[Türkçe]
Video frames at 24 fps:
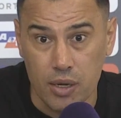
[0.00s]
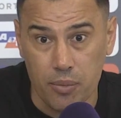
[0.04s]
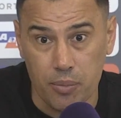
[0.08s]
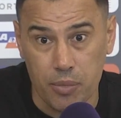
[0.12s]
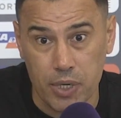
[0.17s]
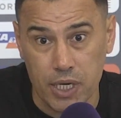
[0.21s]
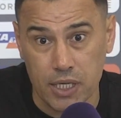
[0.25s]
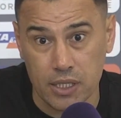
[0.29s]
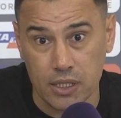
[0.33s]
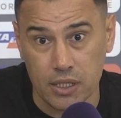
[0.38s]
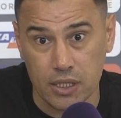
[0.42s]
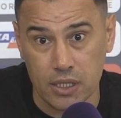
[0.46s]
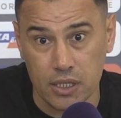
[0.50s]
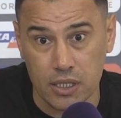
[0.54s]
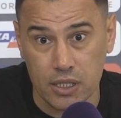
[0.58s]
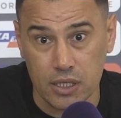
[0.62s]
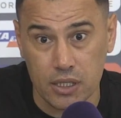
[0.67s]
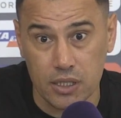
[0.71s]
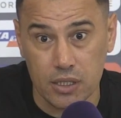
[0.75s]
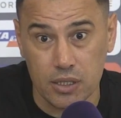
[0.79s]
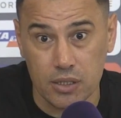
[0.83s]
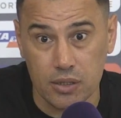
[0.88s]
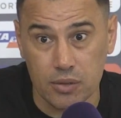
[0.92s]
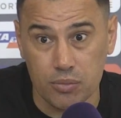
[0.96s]
Ben e,
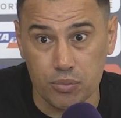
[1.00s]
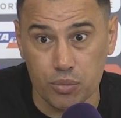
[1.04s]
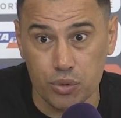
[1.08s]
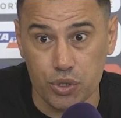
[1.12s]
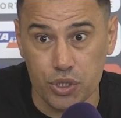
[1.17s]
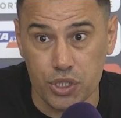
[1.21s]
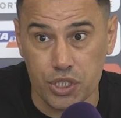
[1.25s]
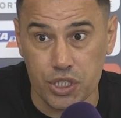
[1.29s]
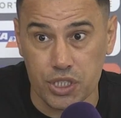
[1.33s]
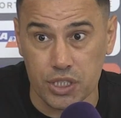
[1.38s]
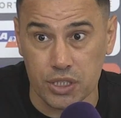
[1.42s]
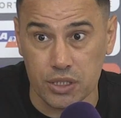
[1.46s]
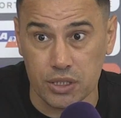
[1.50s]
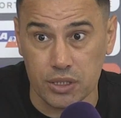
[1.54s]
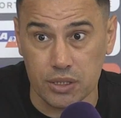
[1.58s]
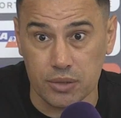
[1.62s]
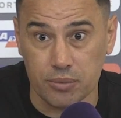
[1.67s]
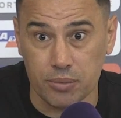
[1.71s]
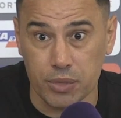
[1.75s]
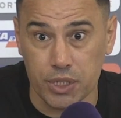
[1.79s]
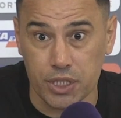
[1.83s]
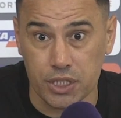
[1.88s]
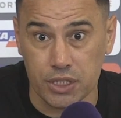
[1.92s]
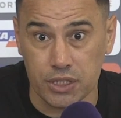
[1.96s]
bu işin
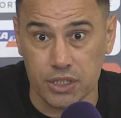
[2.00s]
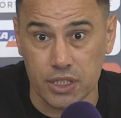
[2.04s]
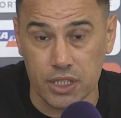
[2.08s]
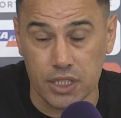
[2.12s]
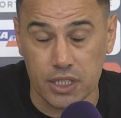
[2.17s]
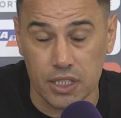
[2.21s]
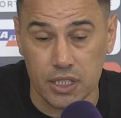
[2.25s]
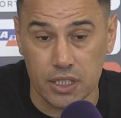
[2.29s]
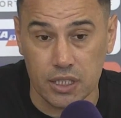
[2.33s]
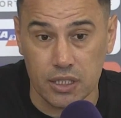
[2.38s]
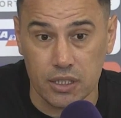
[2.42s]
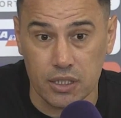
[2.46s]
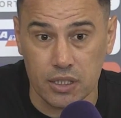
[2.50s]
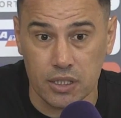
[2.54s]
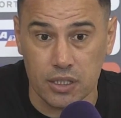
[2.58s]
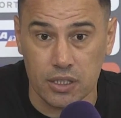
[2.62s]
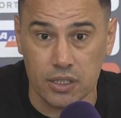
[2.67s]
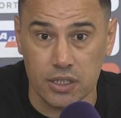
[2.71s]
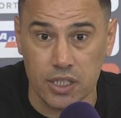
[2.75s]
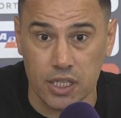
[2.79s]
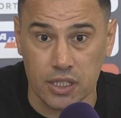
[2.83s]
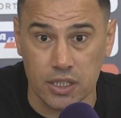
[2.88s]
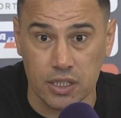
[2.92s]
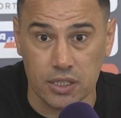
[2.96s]
başındaki e,
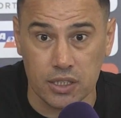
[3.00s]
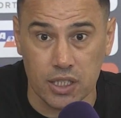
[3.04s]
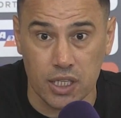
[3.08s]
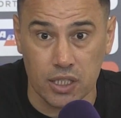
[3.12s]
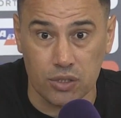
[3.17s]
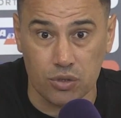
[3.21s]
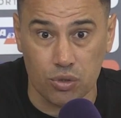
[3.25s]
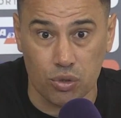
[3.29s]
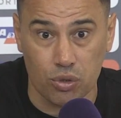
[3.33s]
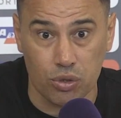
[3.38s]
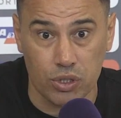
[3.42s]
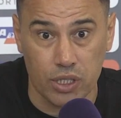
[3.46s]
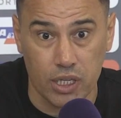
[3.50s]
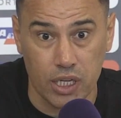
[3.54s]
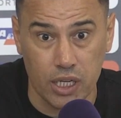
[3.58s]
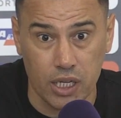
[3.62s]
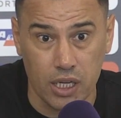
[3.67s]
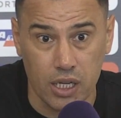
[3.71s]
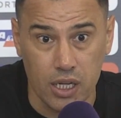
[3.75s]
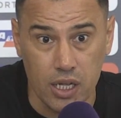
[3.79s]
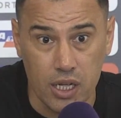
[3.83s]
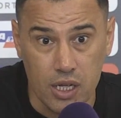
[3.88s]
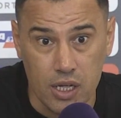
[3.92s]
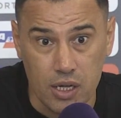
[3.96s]
teknik direktör olarak
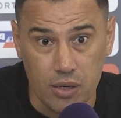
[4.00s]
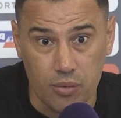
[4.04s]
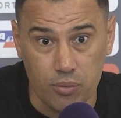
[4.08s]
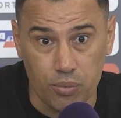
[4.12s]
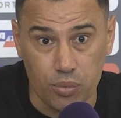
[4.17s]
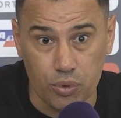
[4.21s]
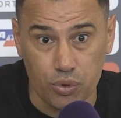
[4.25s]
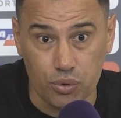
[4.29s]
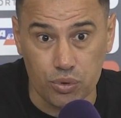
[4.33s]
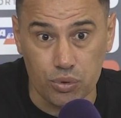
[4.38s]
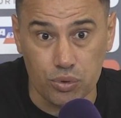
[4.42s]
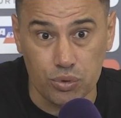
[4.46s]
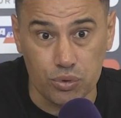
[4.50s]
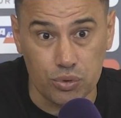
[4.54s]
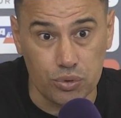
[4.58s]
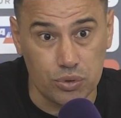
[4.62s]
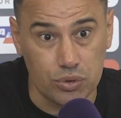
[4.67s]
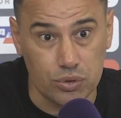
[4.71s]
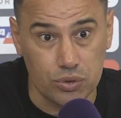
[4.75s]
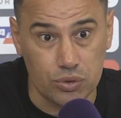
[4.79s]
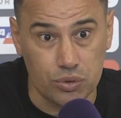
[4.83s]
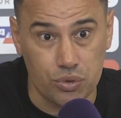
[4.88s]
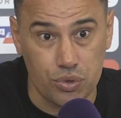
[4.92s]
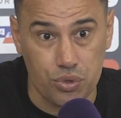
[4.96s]
bu
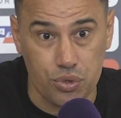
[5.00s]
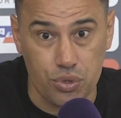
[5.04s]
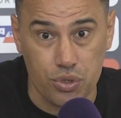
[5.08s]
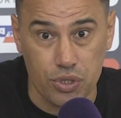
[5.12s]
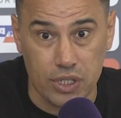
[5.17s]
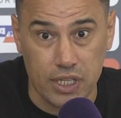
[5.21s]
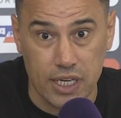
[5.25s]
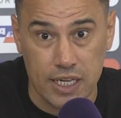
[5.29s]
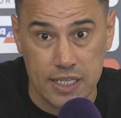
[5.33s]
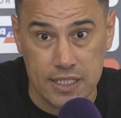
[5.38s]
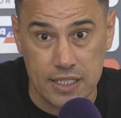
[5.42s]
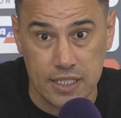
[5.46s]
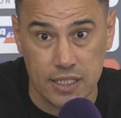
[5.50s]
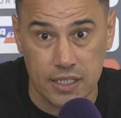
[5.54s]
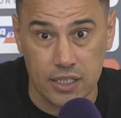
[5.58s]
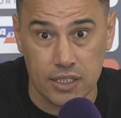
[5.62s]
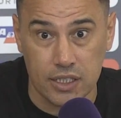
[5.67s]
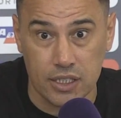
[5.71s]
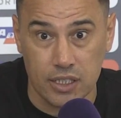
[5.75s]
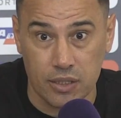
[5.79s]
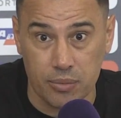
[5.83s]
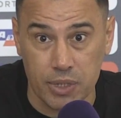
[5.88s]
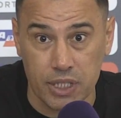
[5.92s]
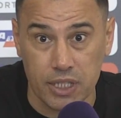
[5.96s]
güçlü Kayseri
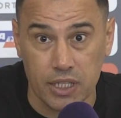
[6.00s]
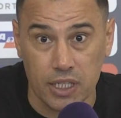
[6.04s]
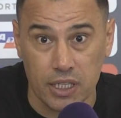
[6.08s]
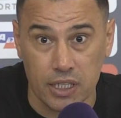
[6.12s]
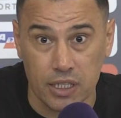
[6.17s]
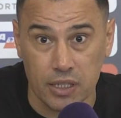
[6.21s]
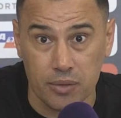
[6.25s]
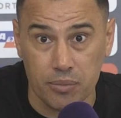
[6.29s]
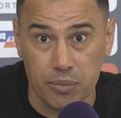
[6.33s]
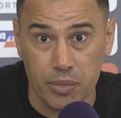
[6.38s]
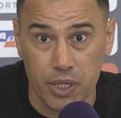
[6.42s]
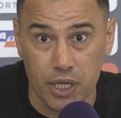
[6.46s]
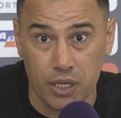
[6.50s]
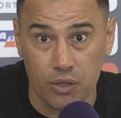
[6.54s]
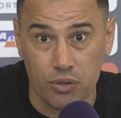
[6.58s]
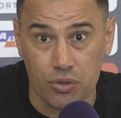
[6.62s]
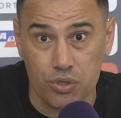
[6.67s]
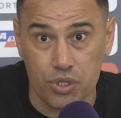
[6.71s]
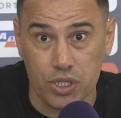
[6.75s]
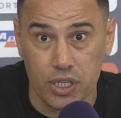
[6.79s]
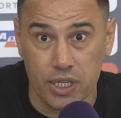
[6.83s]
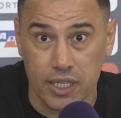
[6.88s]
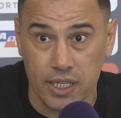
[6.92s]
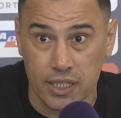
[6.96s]
dinamiklerinin bir an
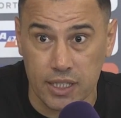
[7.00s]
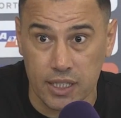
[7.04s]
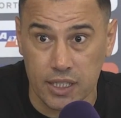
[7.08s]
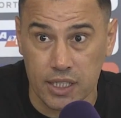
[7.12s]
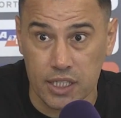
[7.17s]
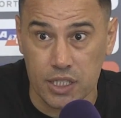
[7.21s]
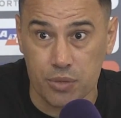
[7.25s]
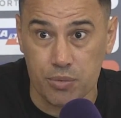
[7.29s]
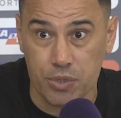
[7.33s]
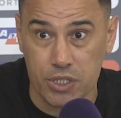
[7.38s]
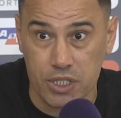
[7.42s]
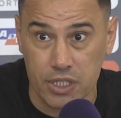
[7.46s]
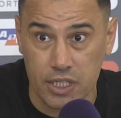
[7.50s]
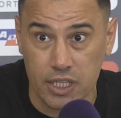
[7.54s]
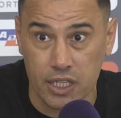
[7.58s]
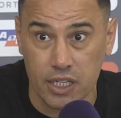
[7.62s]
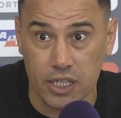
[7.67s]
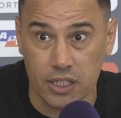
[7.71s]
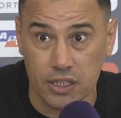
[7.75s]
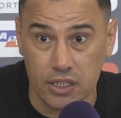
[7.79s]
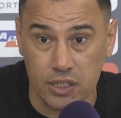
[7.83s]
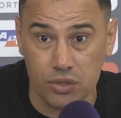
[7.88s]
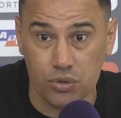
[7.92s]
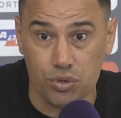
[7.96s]
önce harekete geçmesi
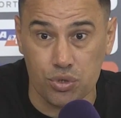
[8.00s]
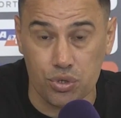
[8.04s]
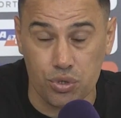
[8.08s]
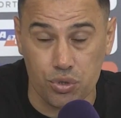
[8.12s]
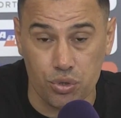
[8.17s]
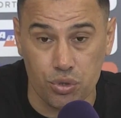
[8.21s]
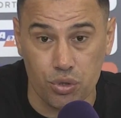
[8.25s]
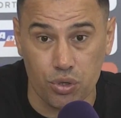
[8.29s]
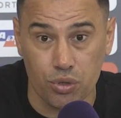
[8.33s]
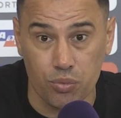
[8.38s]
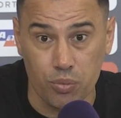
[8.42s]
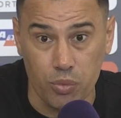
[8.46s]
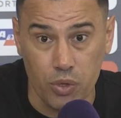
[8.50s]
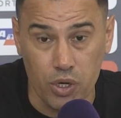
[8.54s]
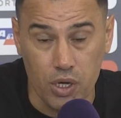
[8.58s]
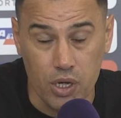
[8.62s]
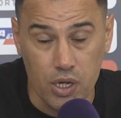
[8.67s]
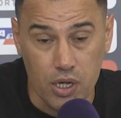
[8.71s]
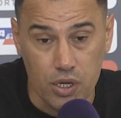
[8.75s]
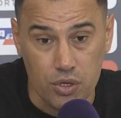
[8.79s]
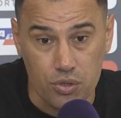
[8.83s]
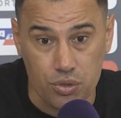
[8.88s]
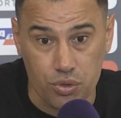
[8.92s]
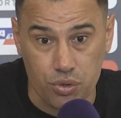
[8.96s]
gerektiğini düşünüyorum.
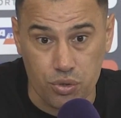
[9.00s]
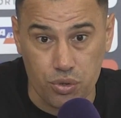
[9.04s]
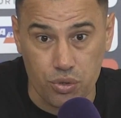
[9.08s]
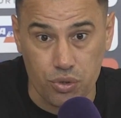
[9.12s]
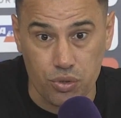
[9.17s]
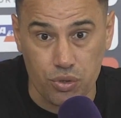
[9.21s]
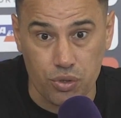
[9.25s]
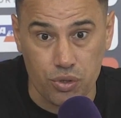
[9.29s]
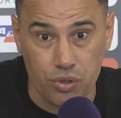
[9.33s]
Çünkü